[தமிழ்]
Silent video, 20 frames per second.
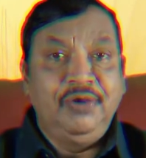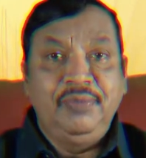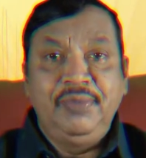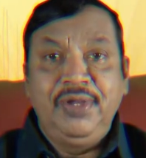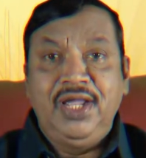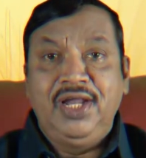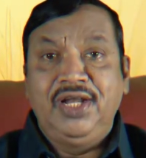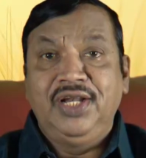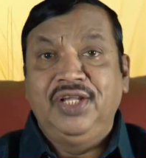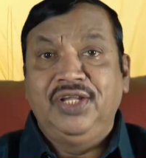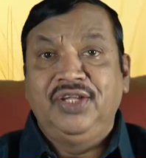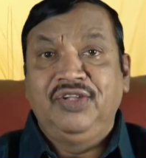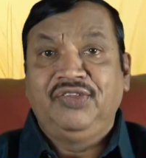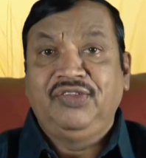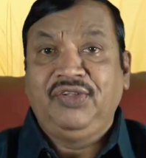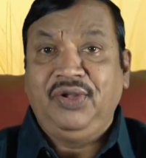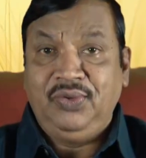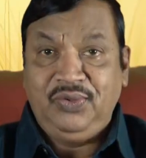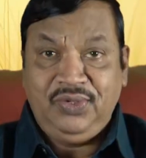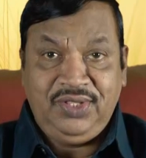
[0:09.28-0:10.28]
அருமையான
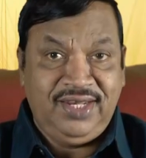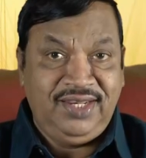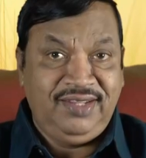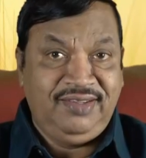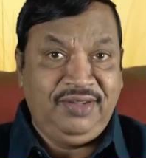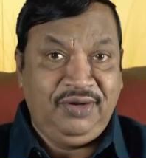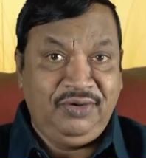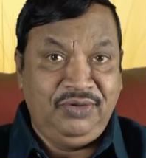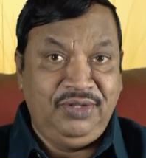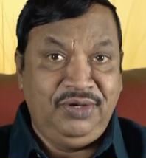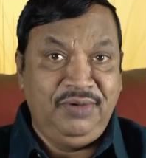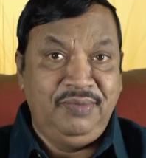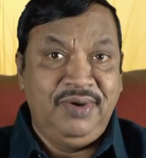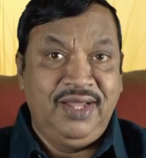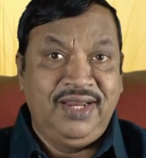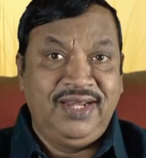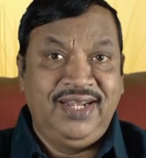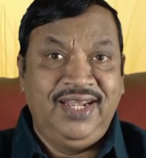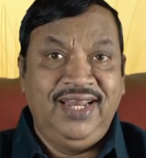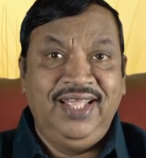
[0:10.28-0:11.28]
சகோதர
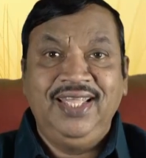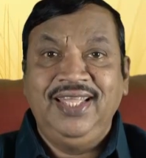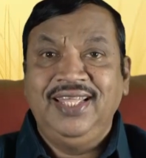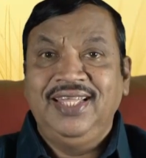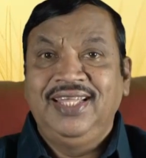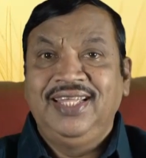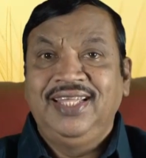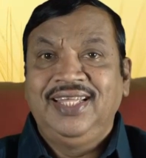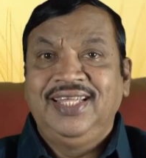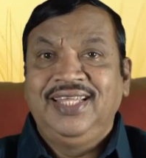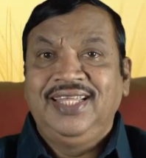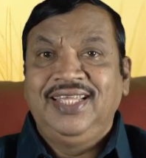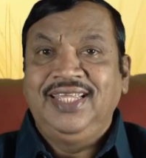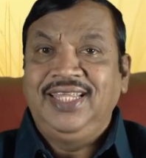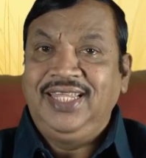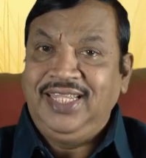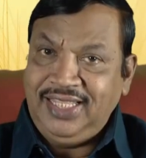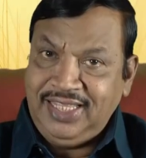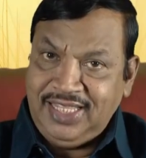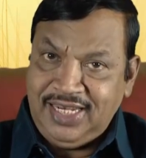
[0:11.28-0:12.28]
சகோதரிமார்களை
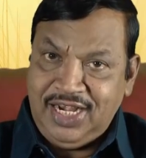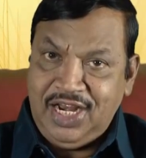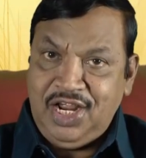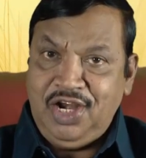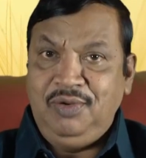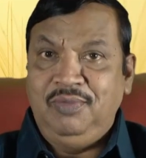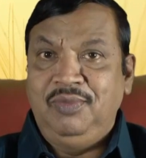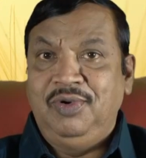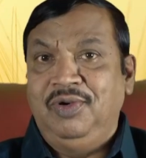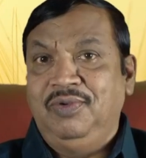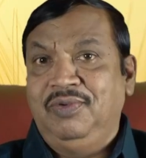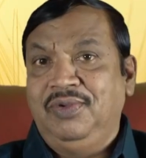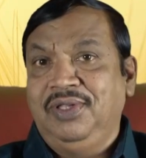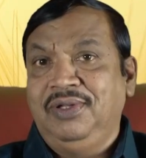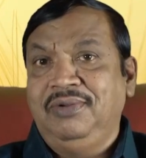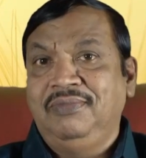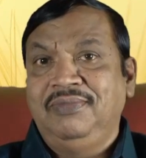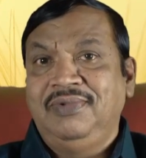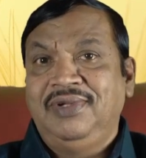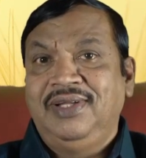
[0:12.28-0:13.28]
இந்த நாள்
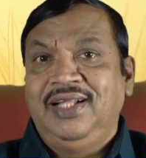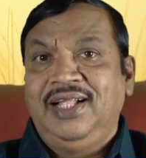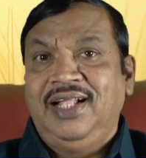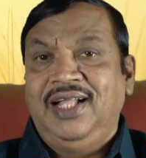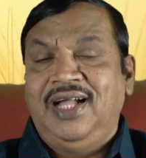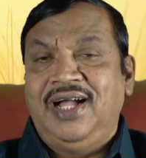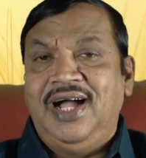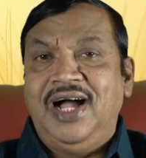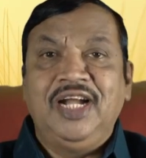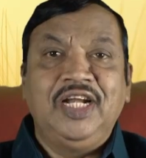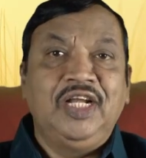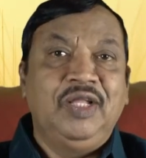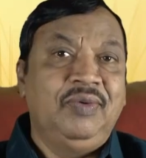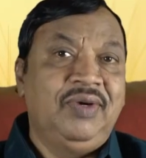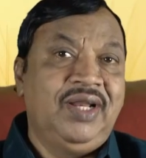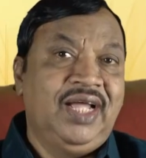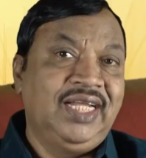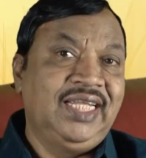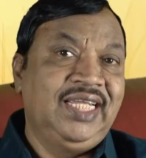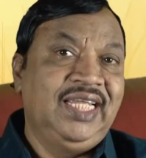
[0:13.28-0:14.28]
முழுவதும்
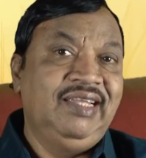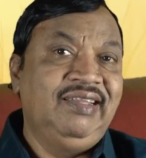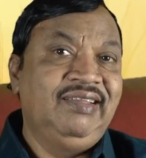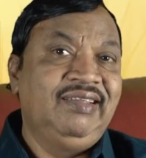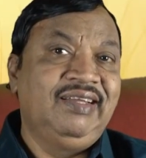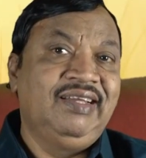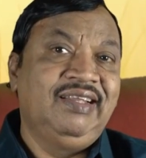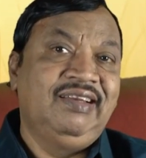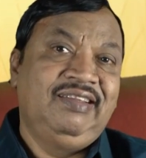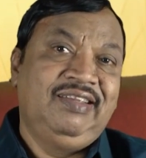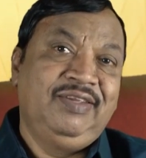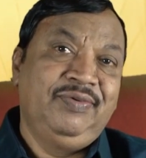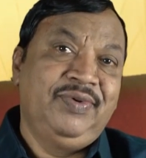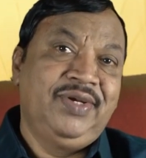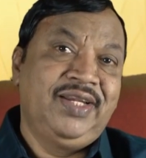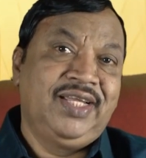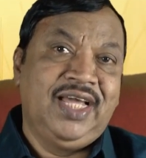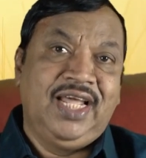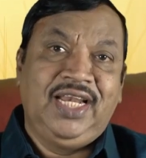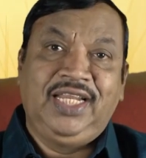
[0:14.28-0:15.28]
ஆண்டவராக இயேசு
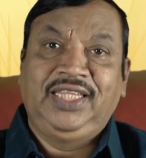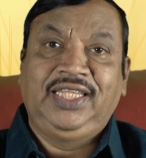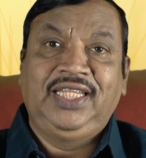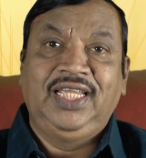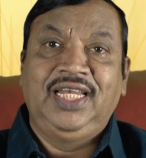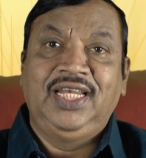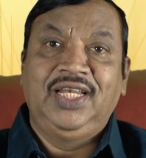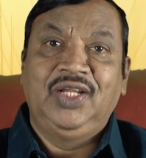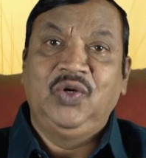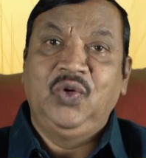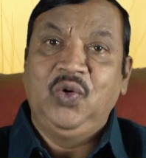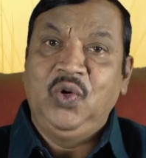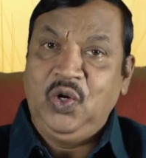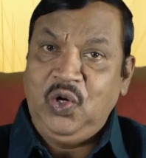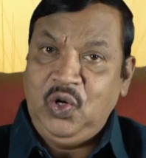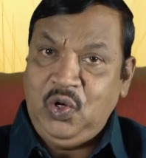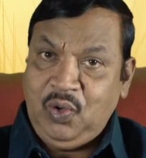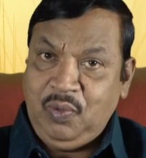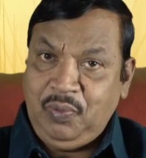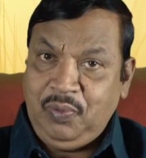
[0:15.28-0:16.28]
கிறிஸ்துவின் கரத்தில்
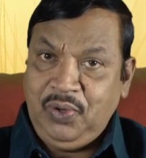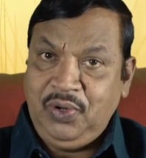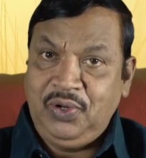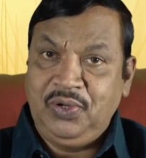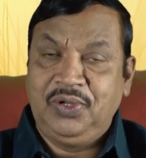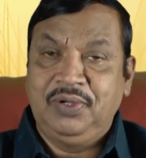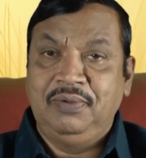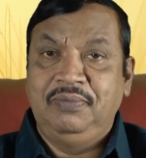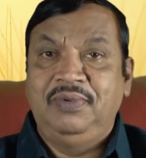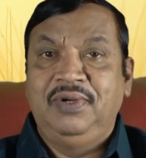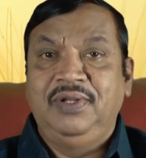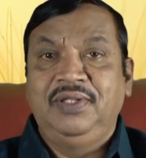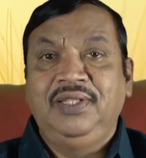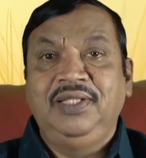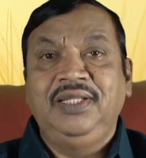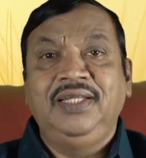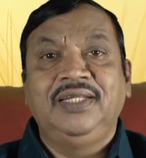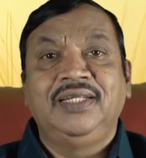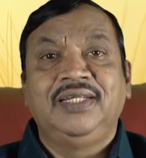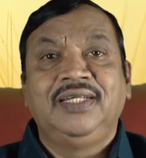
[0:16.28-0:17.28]
உங்களை ஒப்புக்கொடுக்கும்
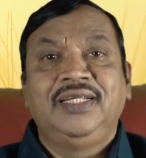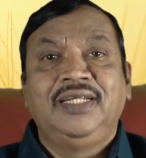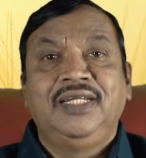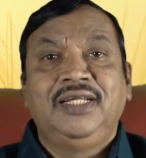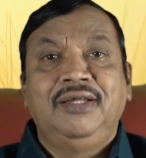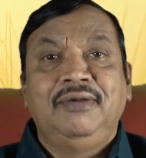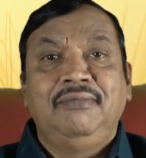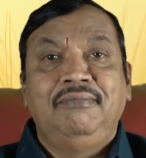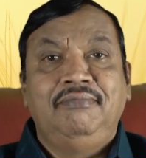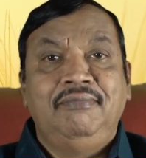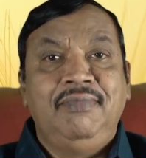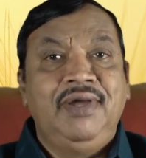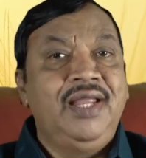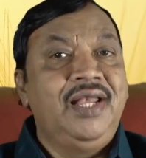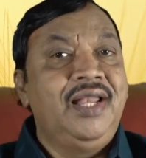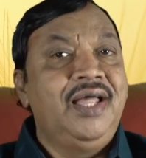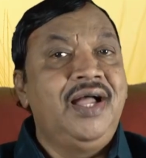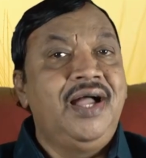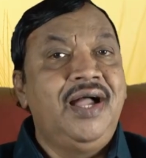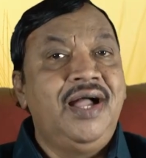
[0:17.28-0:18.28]
பொழுது
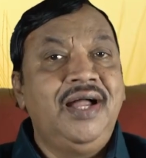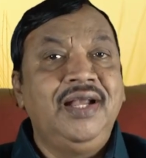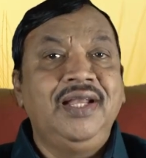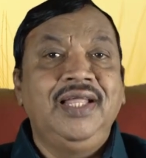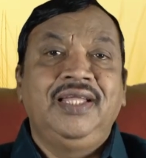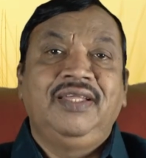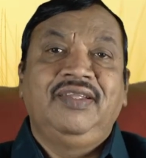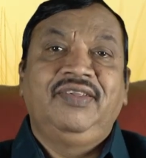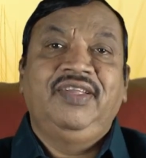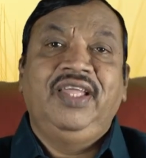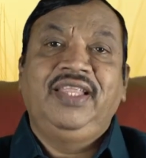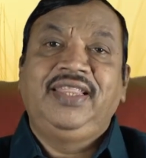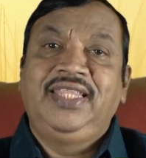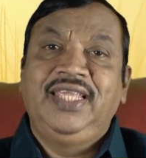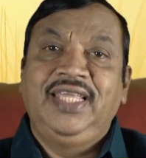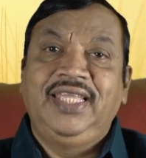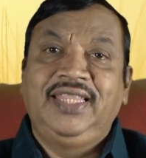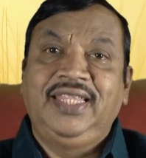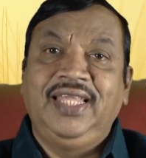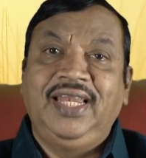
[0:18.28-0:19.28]
மேலான
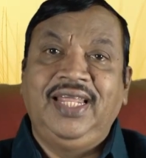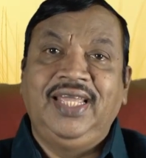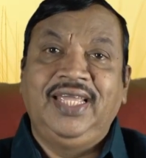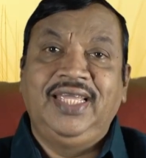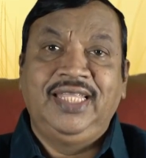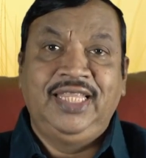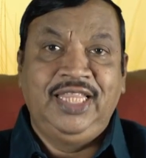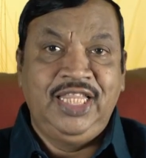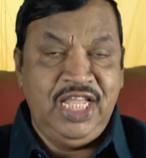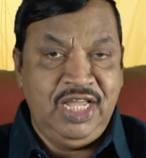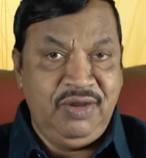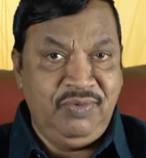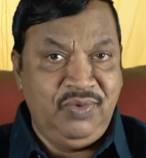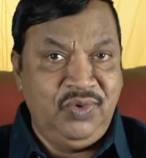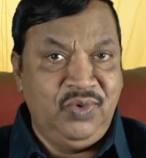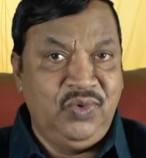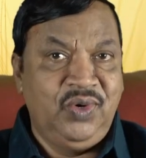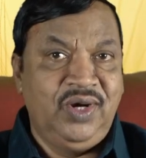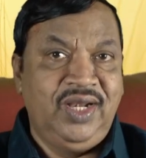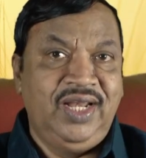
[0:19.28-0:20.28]
சத்தியத்தில்
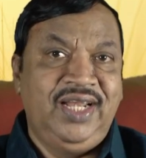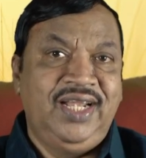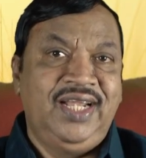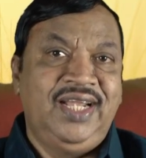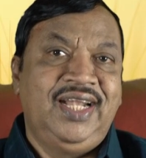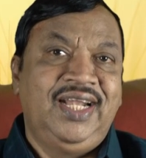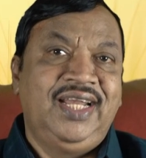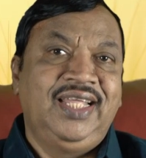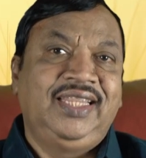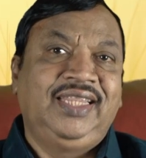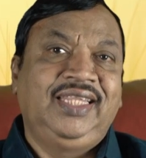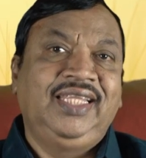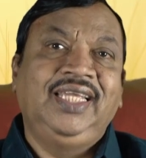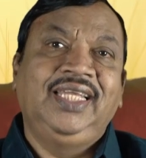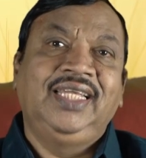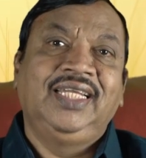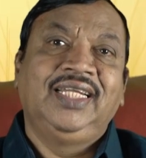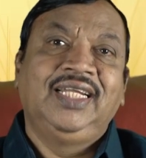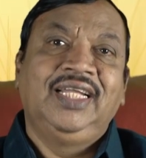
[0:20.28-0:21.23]
தேவன் உங்களை நடத்தி